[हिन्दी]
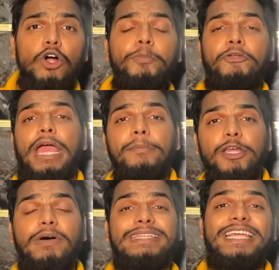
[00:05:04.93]
लोग प्रोग्राम
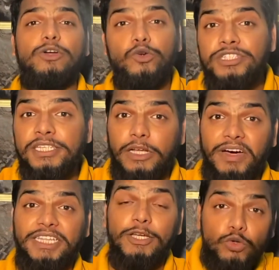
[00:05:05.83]
करवाते हैं कोर्सेज
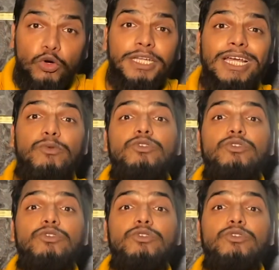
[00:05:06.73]
करवाते हैं उन्होंने